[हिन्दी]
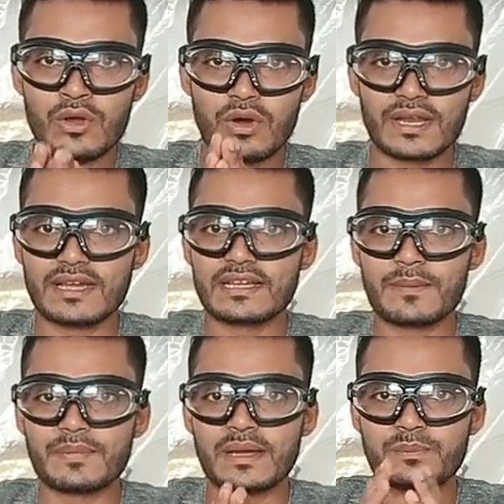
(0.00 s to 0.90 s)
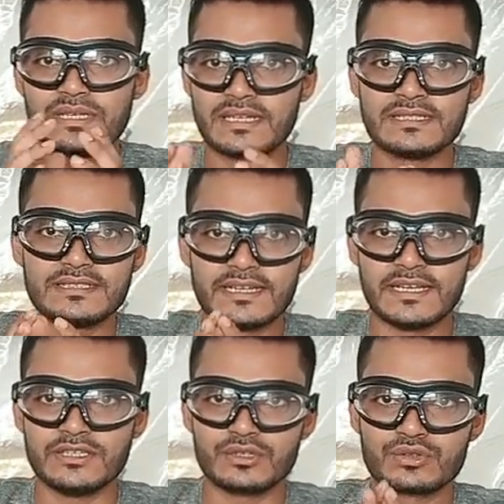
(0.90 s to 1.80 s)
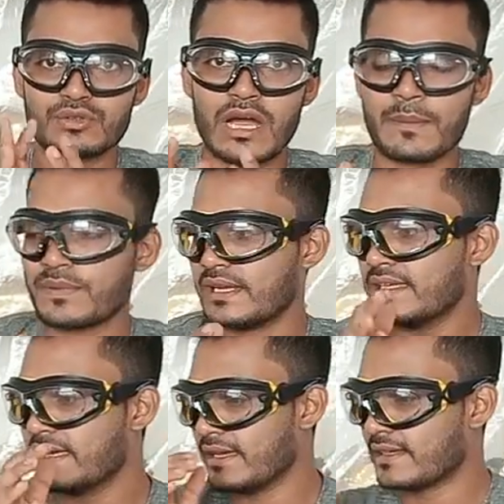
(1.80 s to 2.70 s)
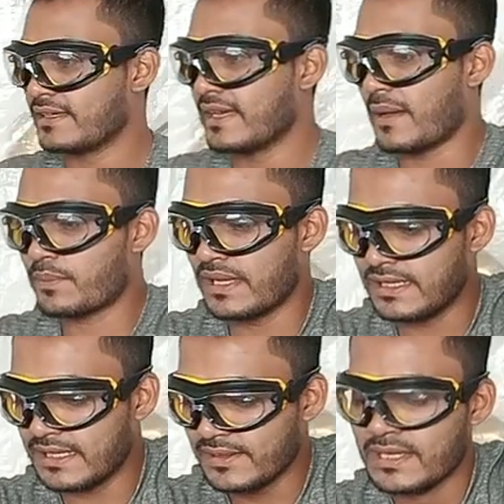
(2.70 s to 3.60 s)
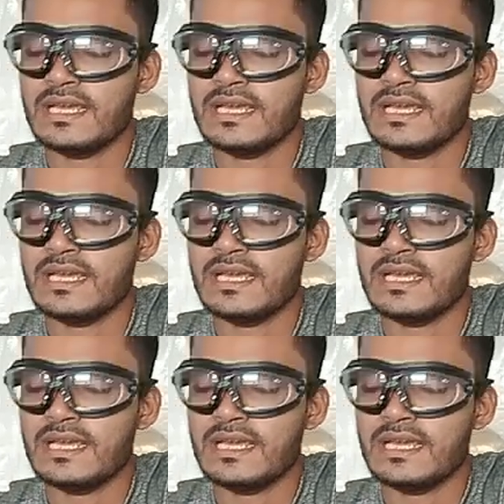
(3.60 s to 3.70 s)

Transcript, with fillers: और अगर आप आप टेक्नीशियन नहीं हो तो आपके लिए है कि आपके लिए